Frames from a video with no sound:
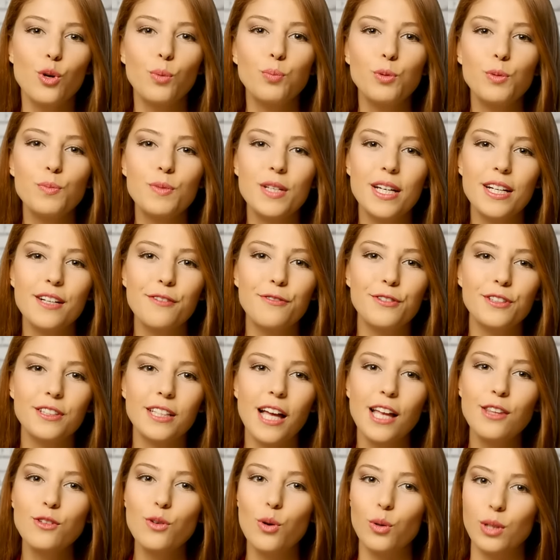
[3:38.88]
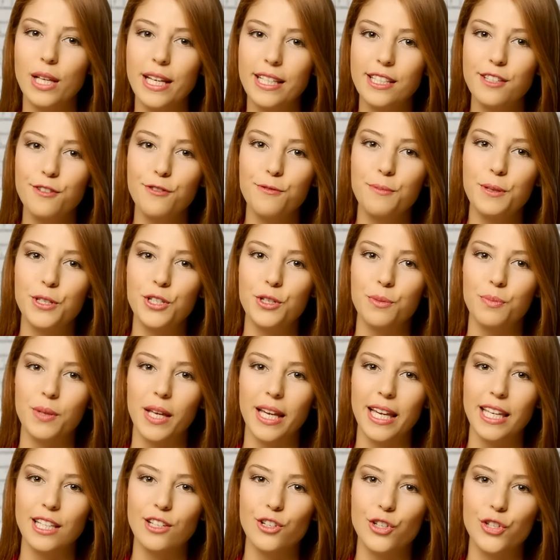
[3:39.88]
Toplum tarafından kolektif biçimde
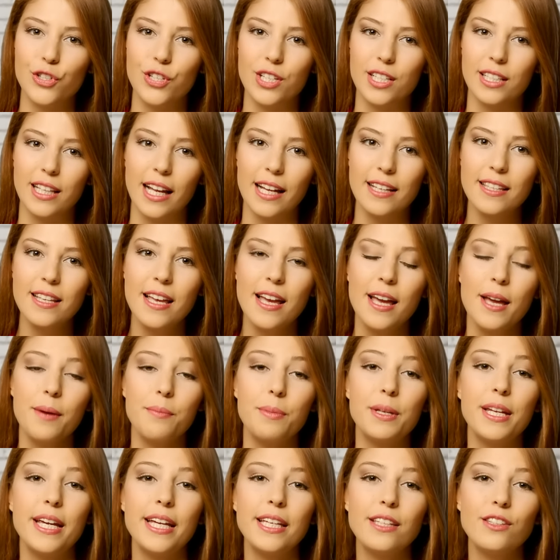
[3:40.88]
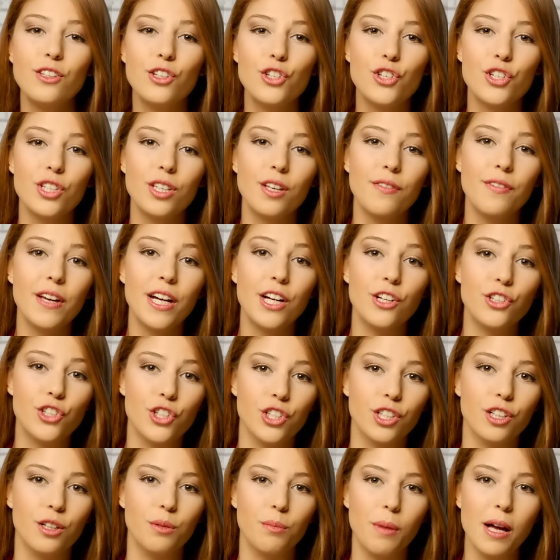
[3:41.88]
geliştirilen, bireyin dışında ve
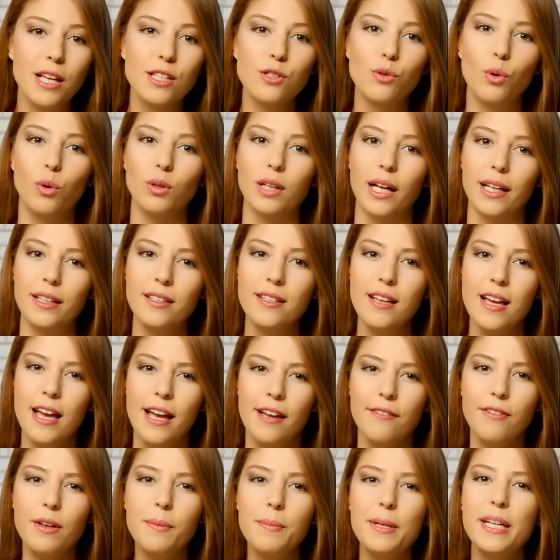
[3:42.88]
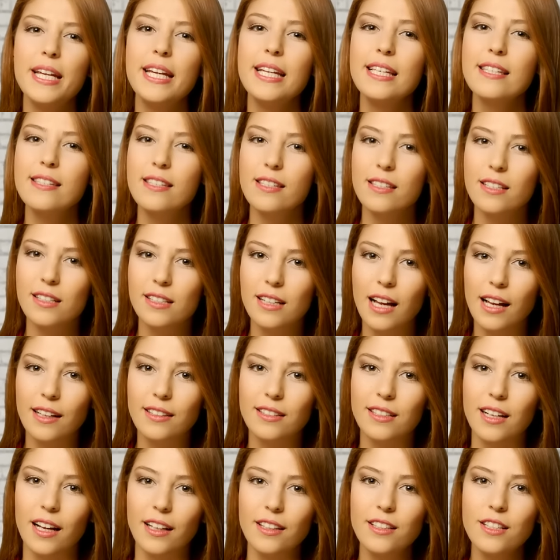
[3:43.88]
kaçınılmaz olan ve bireyi
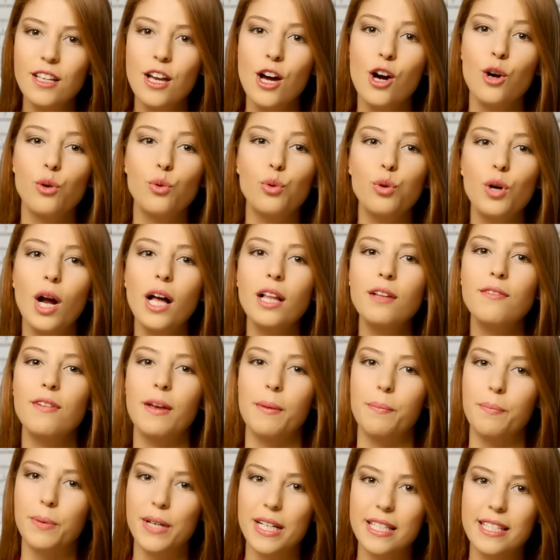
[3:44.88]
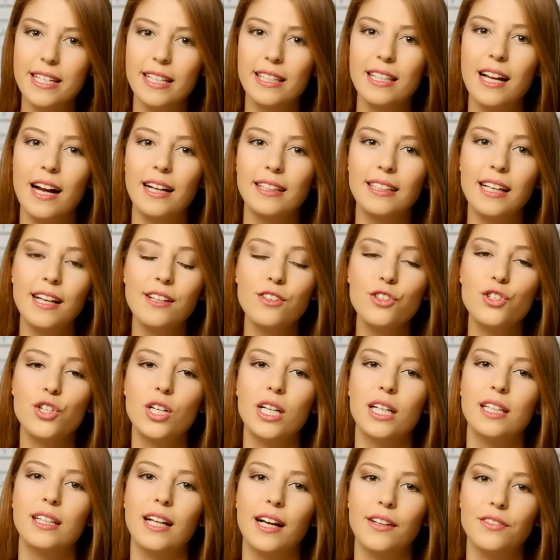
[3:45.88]
sınırlandıran kural ve pratiklerden
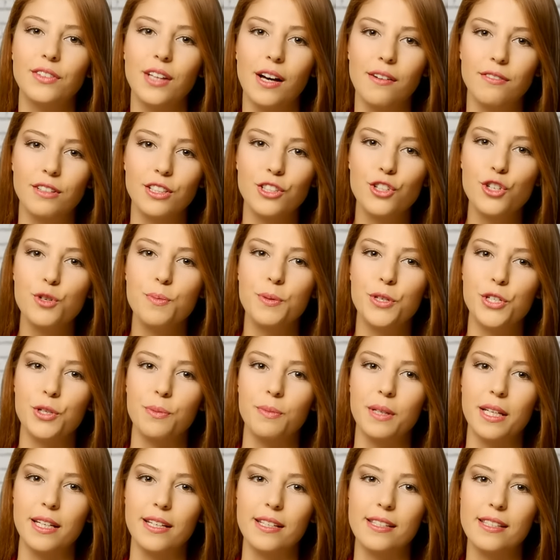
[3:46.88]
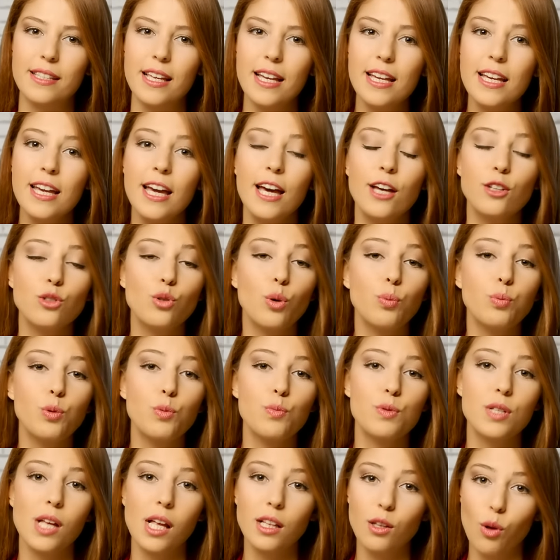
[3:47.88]
çıkarılan davranış biçimleri ise
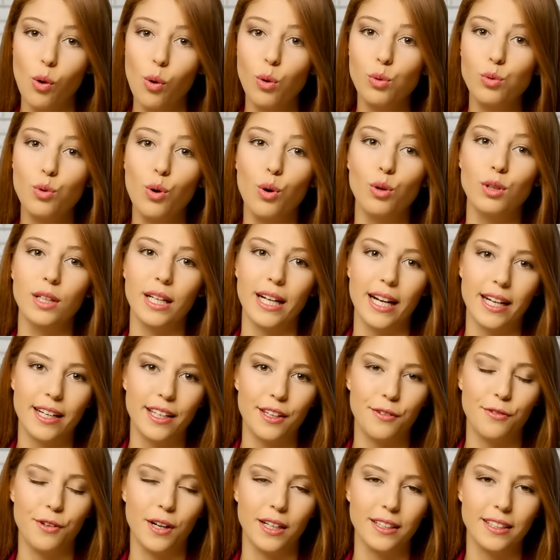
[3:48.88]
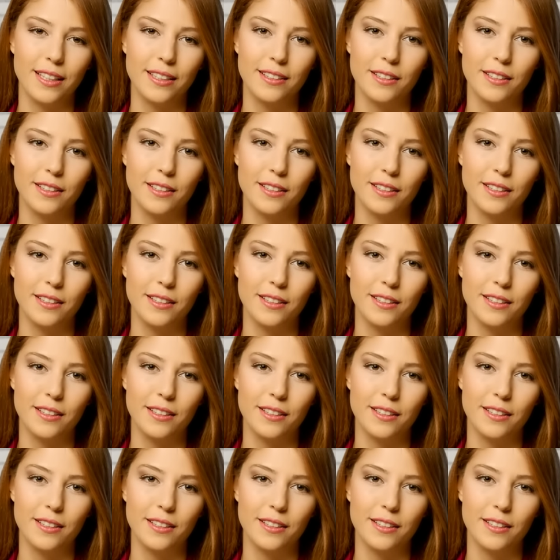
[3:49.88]
toplumsal olgu olarak ifade